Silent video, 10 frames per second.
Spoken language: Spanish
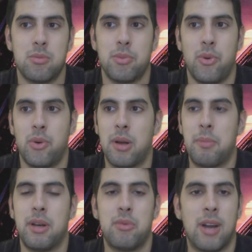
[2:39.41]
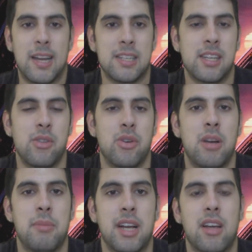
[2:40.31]
Supongo que una película que se quedó
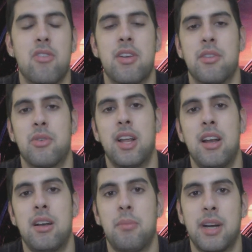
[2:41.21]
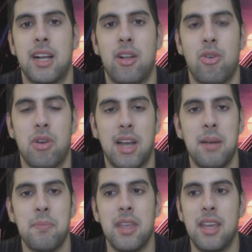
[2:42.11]
en el mercado nacional, en el mercado
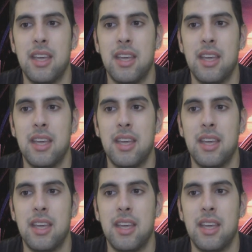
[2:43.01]
local.